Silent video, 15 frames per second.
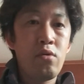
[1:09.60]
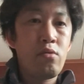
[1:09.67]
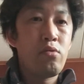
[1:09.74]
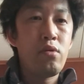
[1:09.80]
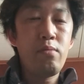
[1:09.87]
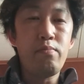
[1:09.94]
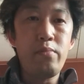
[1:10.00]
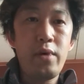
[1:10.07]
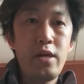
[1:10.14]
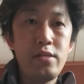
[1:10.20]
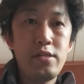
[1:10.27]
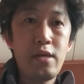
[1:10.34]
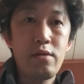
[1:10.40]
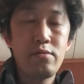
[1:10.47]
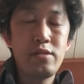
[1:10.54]
これめ
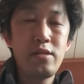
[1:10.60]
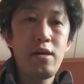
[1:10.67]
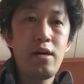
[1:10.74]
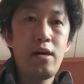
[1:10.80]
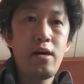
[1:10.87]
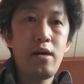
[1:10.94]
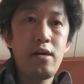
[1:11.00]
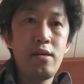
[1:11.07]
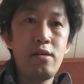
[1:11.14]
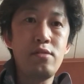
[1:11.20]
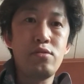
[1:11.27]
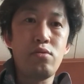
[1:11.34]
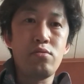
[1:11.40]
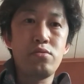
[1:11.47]
ちゃくちゃいいんですよ。